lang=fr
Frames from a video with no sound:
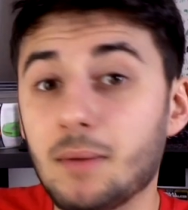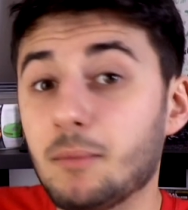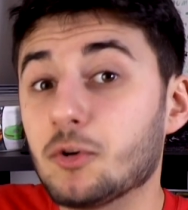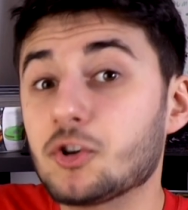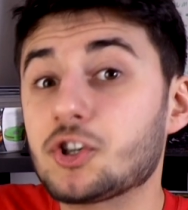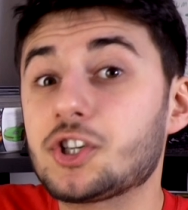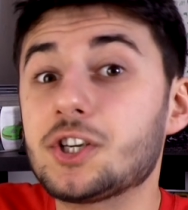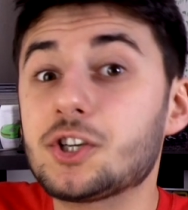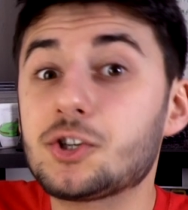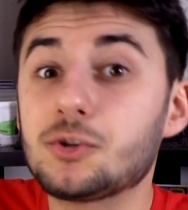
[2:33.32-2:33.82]
Mais
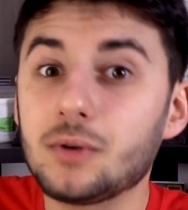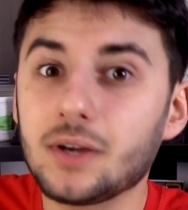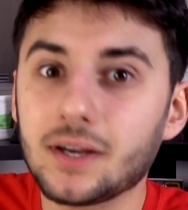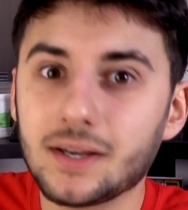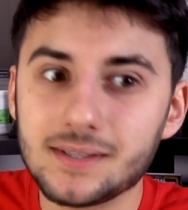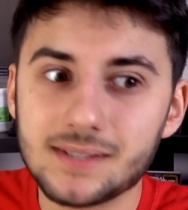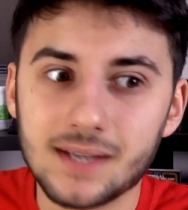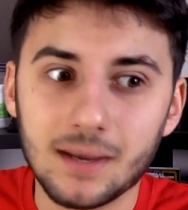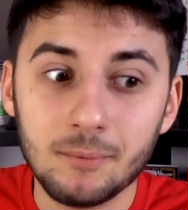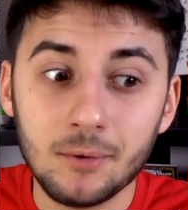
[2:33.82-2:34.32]
bon, j'ai joué
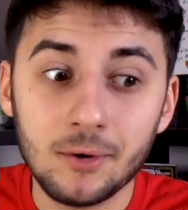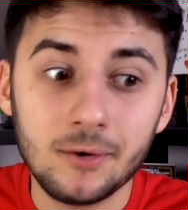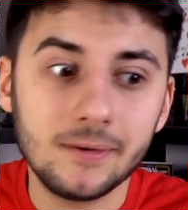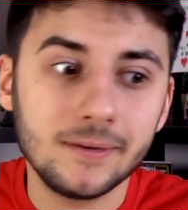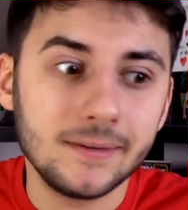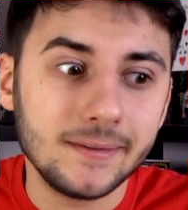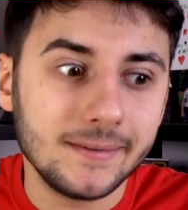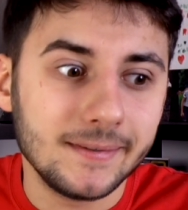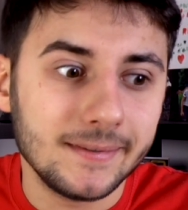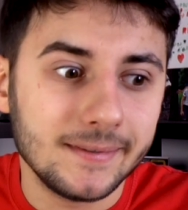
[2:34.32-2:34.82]

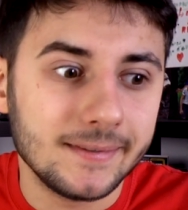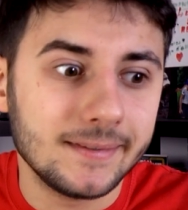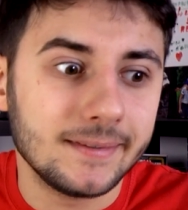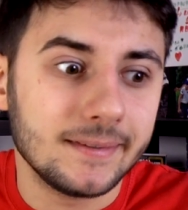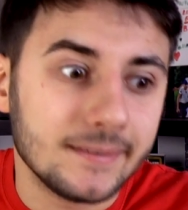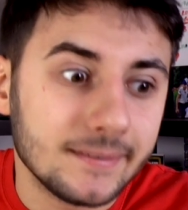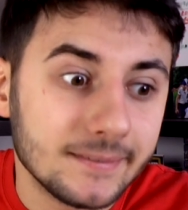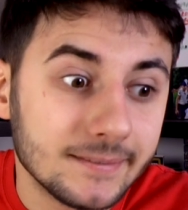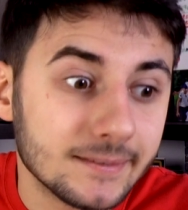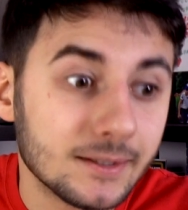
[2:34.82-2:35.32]
récemment
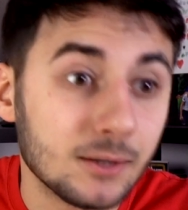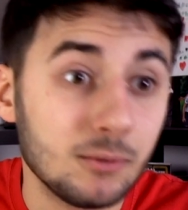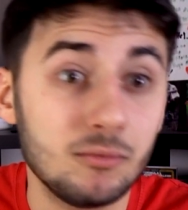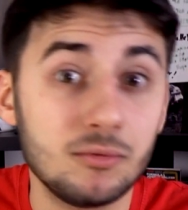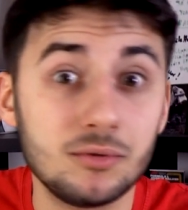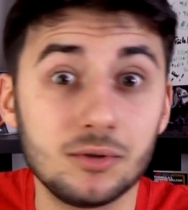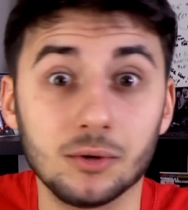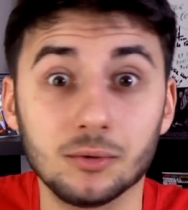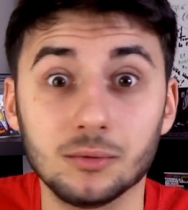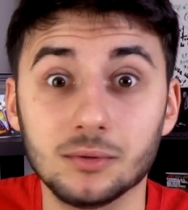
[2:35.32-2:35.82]
et comme
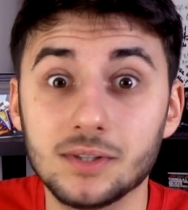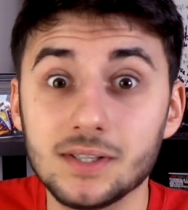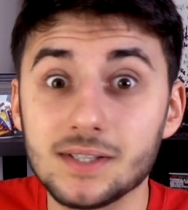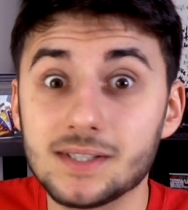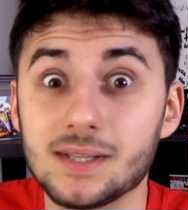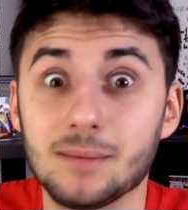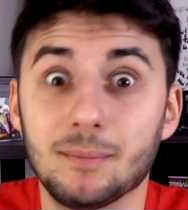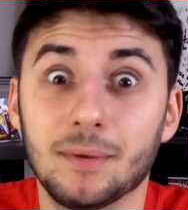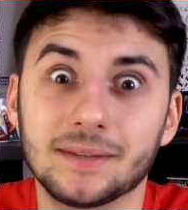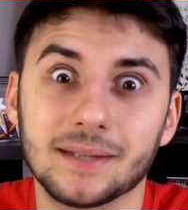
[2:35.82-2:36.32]
vous en doutez,
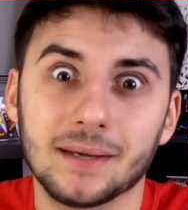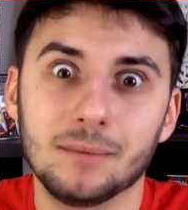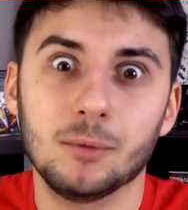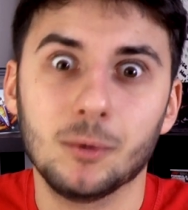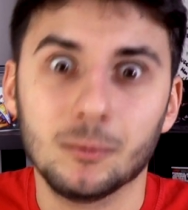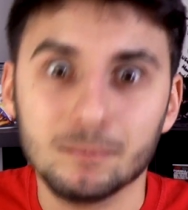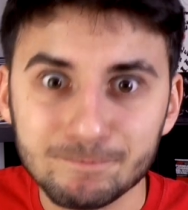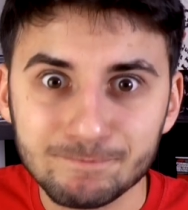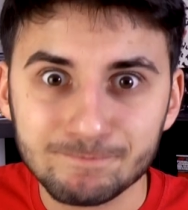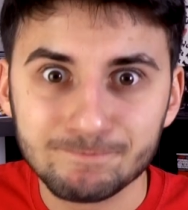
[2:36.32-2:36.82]
c'était pas très
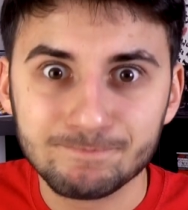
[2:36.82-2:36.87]
bon.